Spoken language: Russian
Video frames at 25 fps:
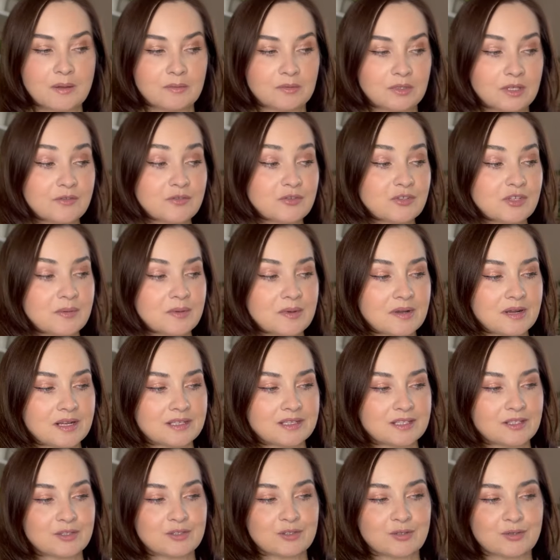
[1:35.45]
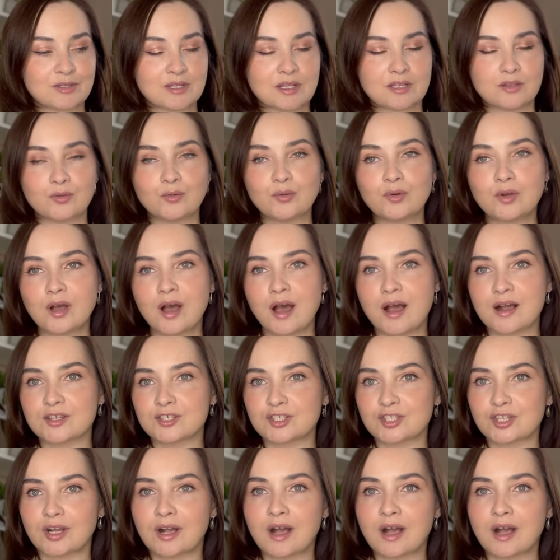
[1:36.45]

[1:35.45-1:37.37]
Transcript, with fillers: Мне все время хотелось узнать, ну как же,